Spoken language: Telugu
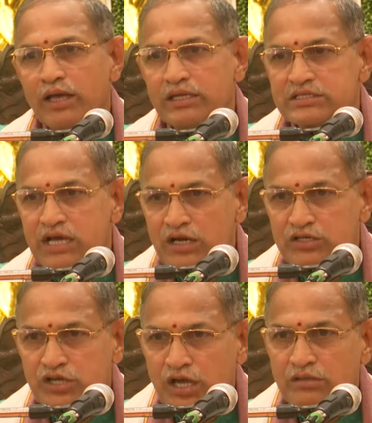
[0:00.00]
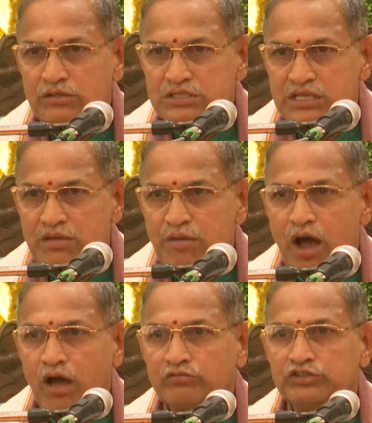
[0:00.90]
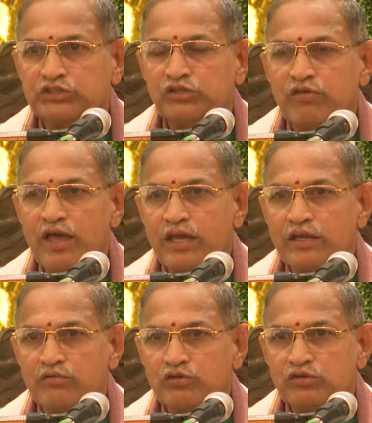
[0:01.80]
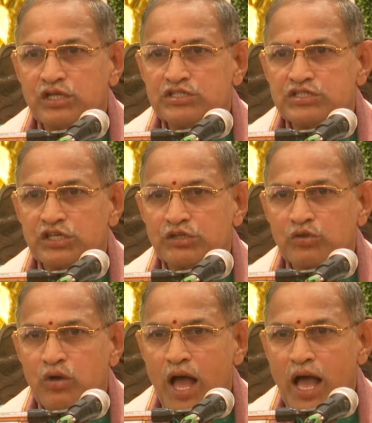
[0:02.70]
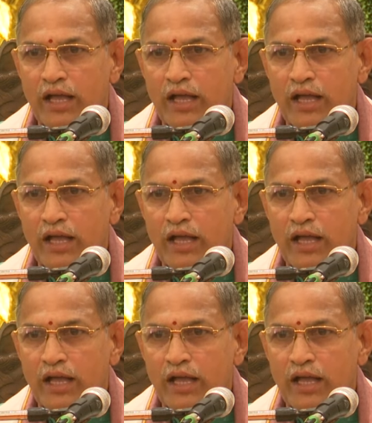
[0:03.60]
ఆయన సాక్షాత్ శ్రీ మహావిష్ణువే అన్న ఉద్దేశ్యంతో